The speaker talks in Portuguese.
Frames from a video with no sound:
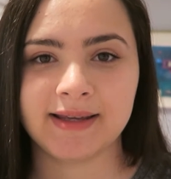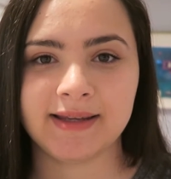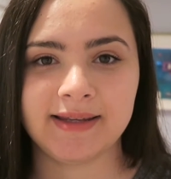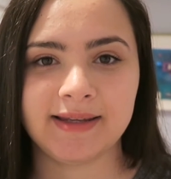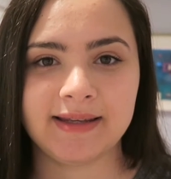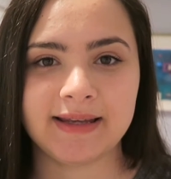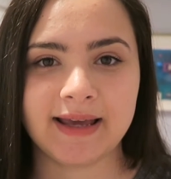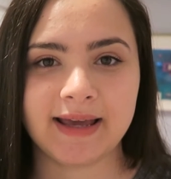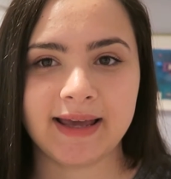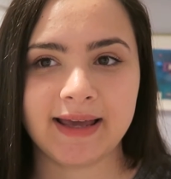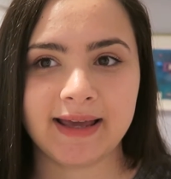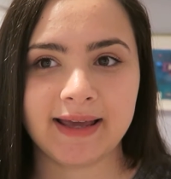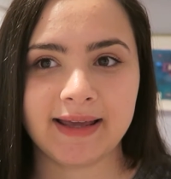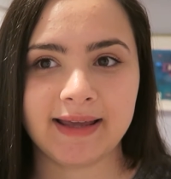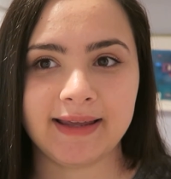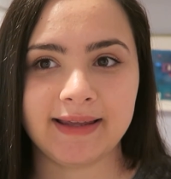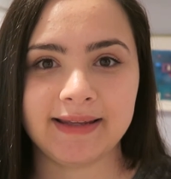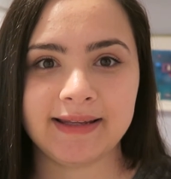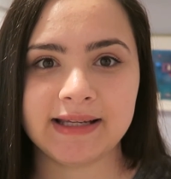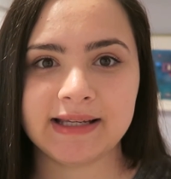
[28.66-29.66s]
E
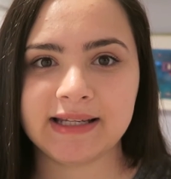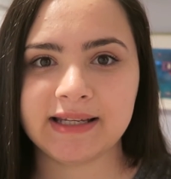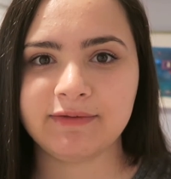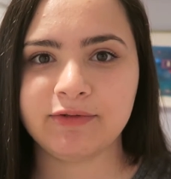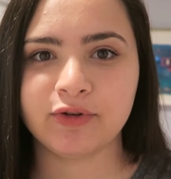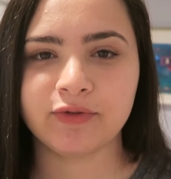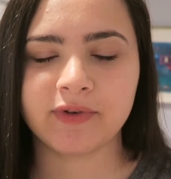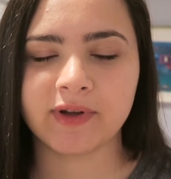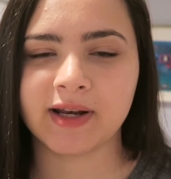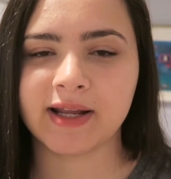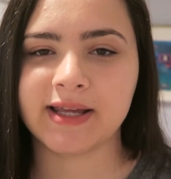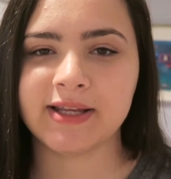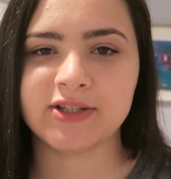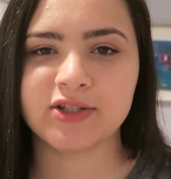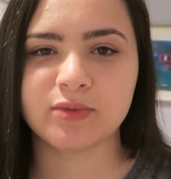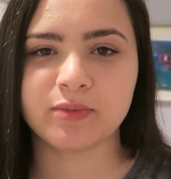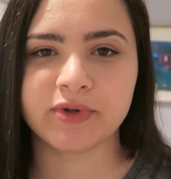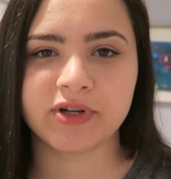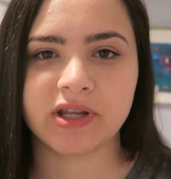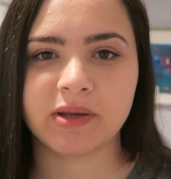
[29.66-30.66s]
é incrível falar
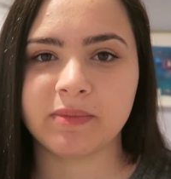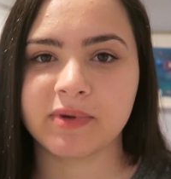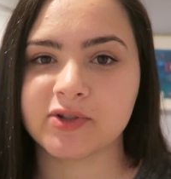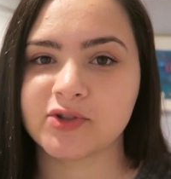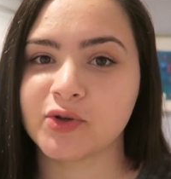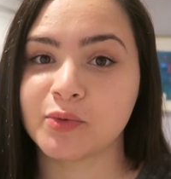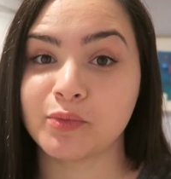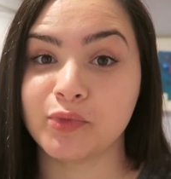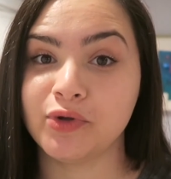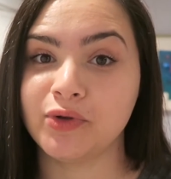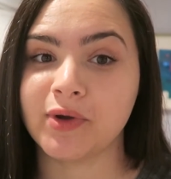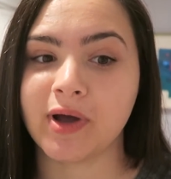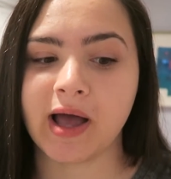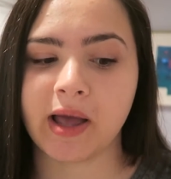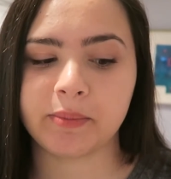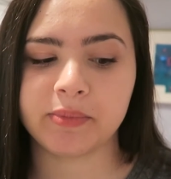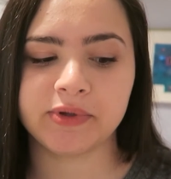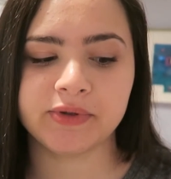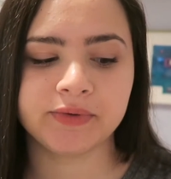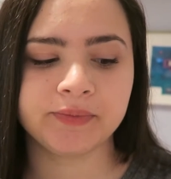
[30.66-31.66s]
isso porque passou muito
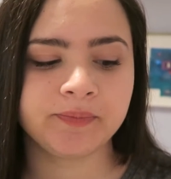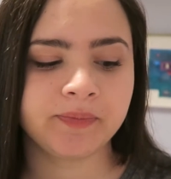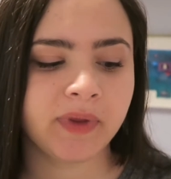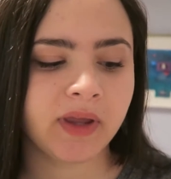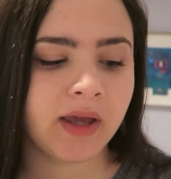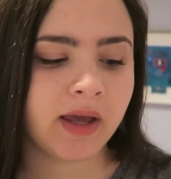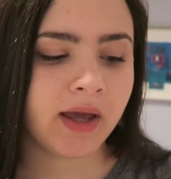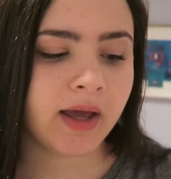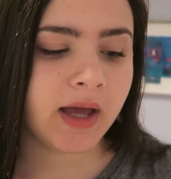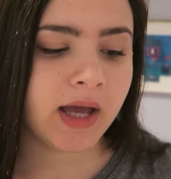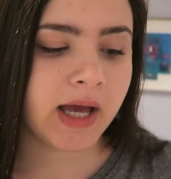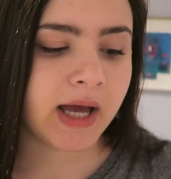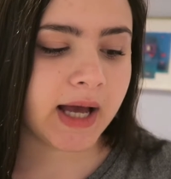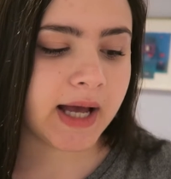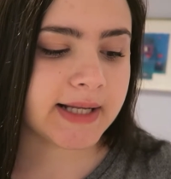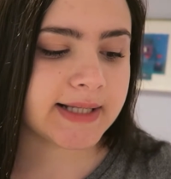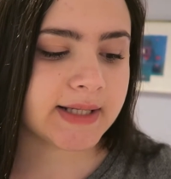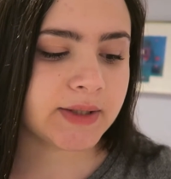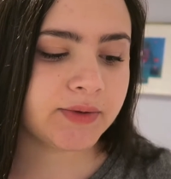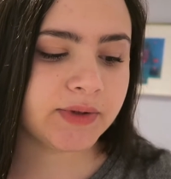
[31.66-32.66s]
rápido.
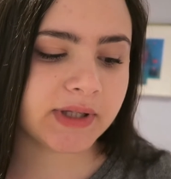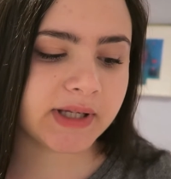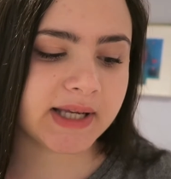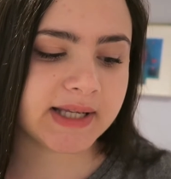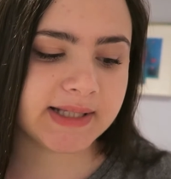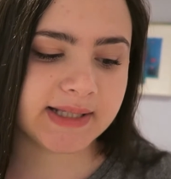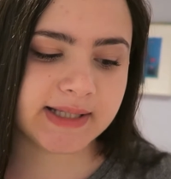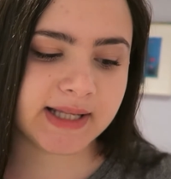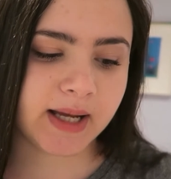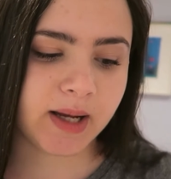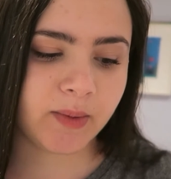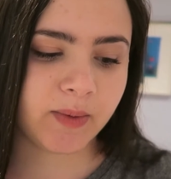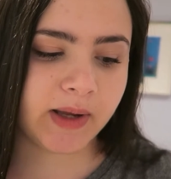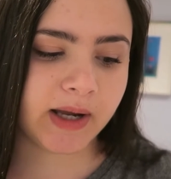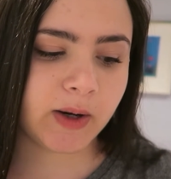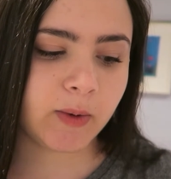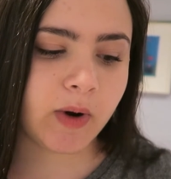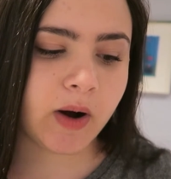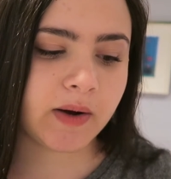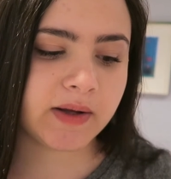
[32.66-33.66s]
A segunda questão é
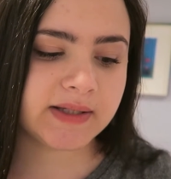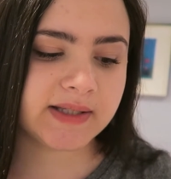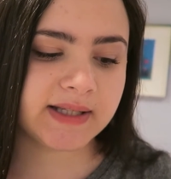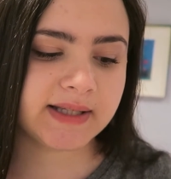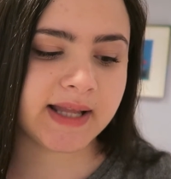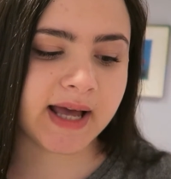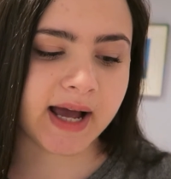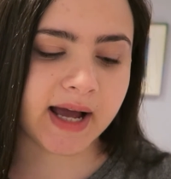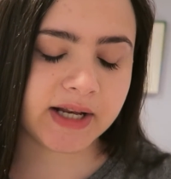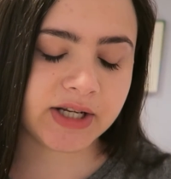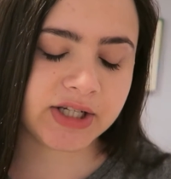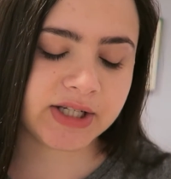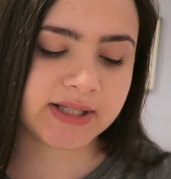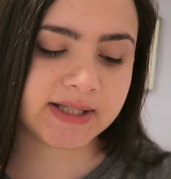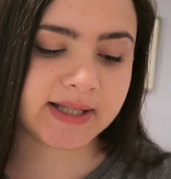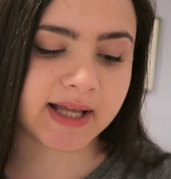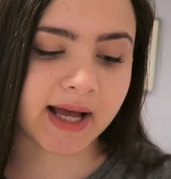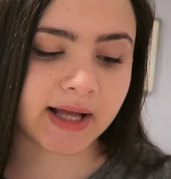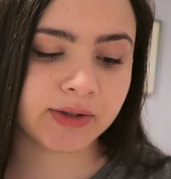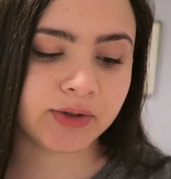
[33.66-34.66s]
qual a cidade e
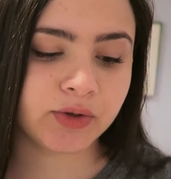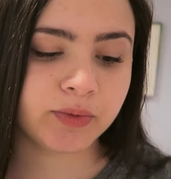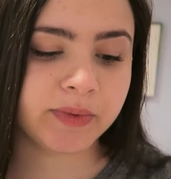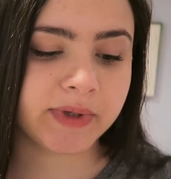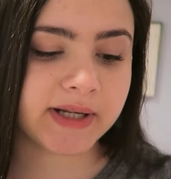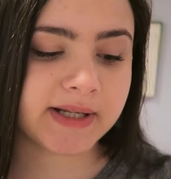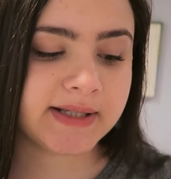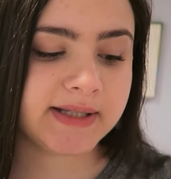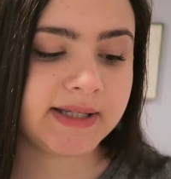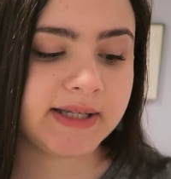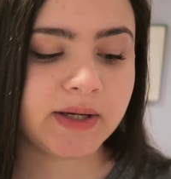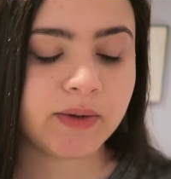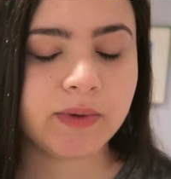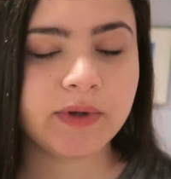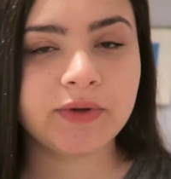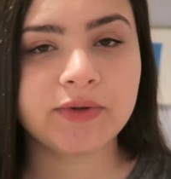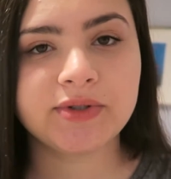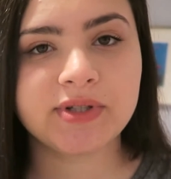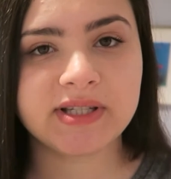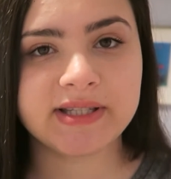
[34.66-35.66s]
estado no Brasil
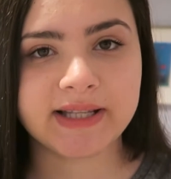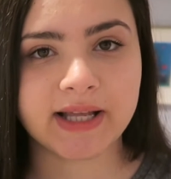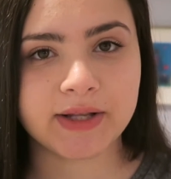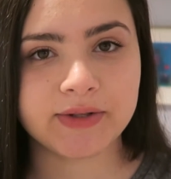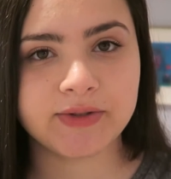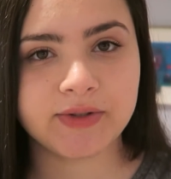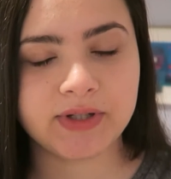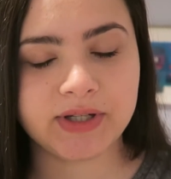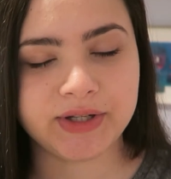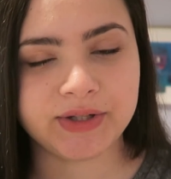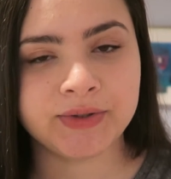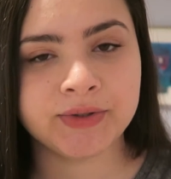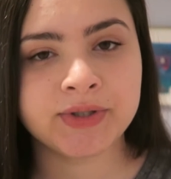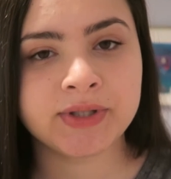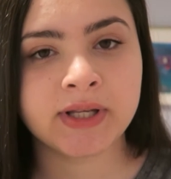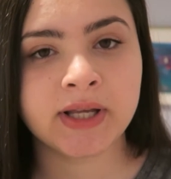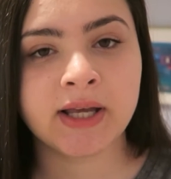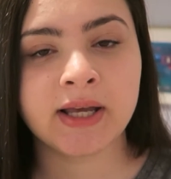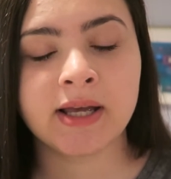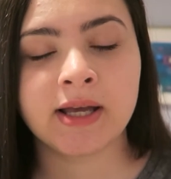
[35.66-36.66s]
e nos Estados
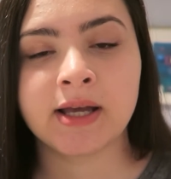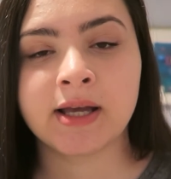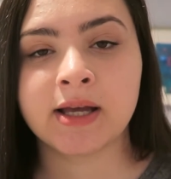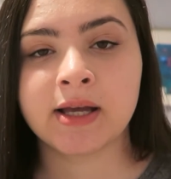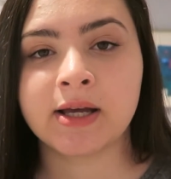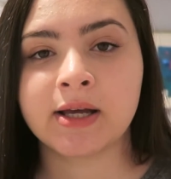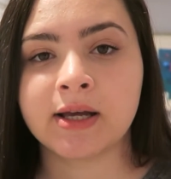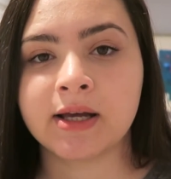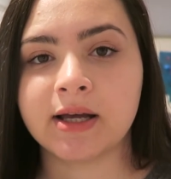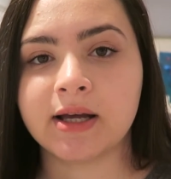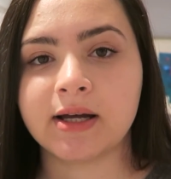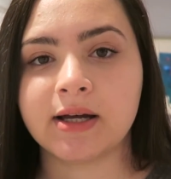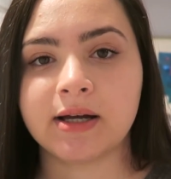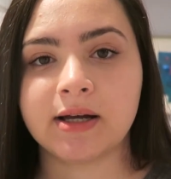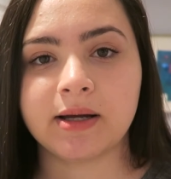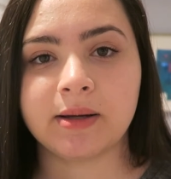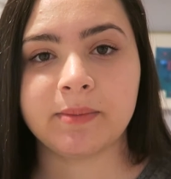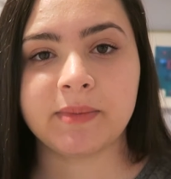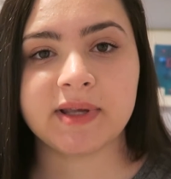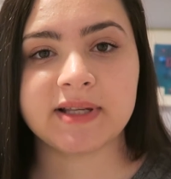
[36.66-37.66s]
Unidos.
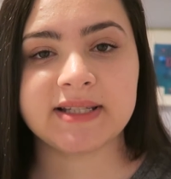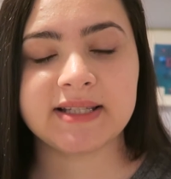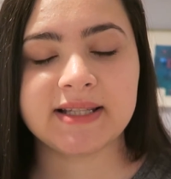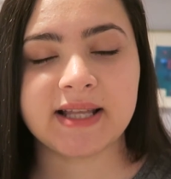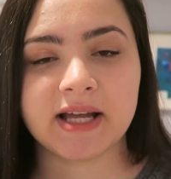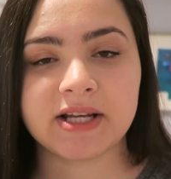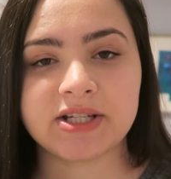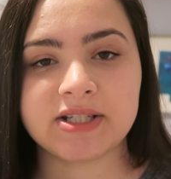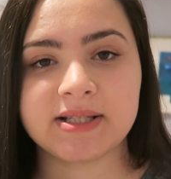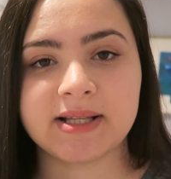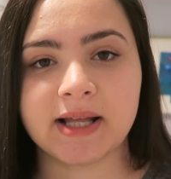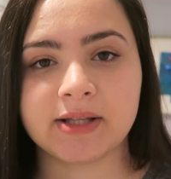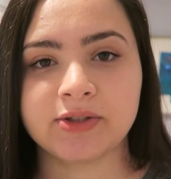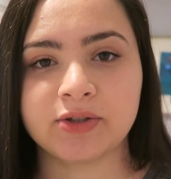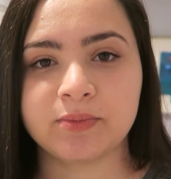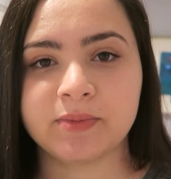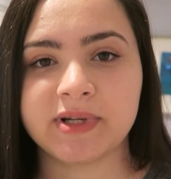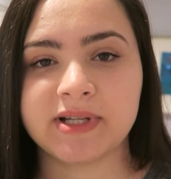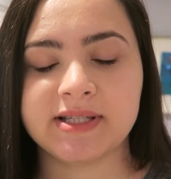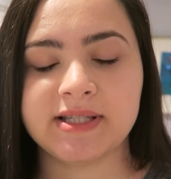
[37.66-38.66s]
A minha cidade e estado
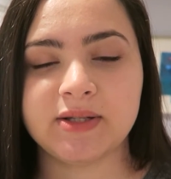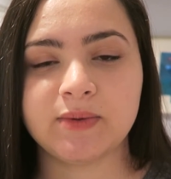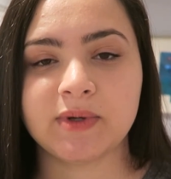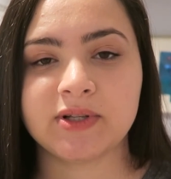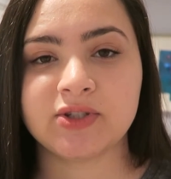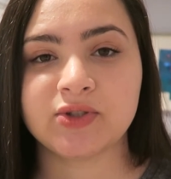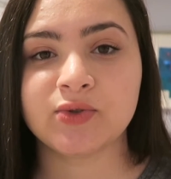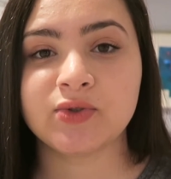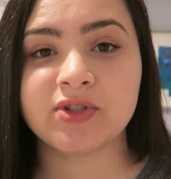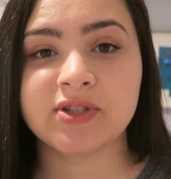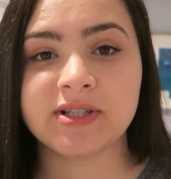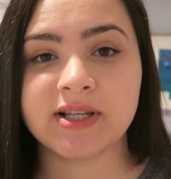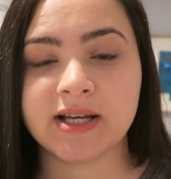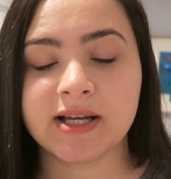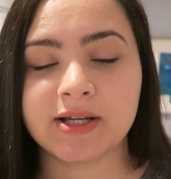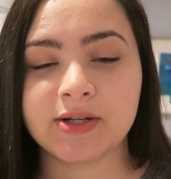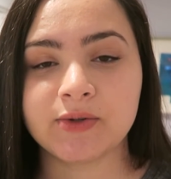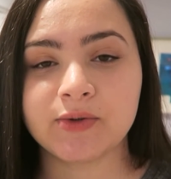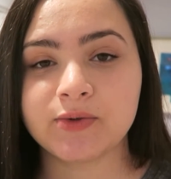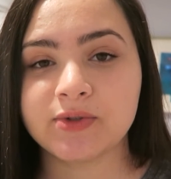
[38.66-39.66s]
no Brasil é
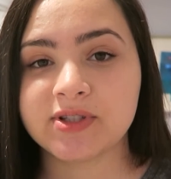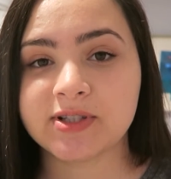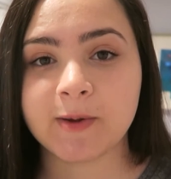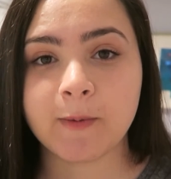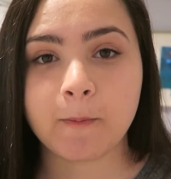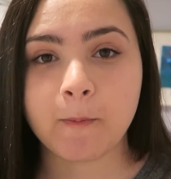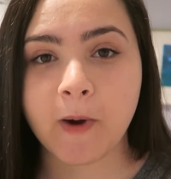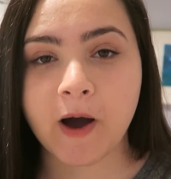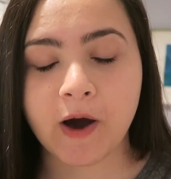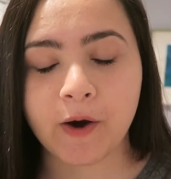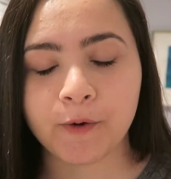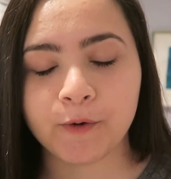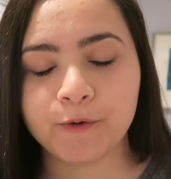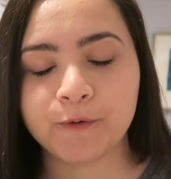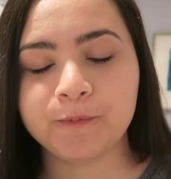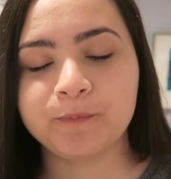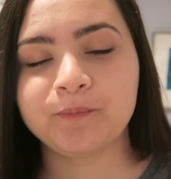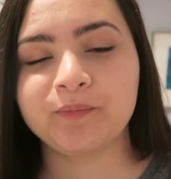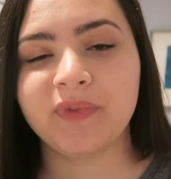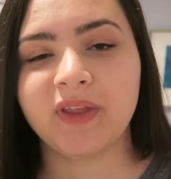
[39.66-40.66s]
Suzano, São
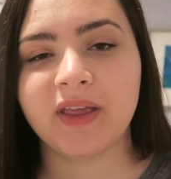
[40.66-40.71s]
Paulo,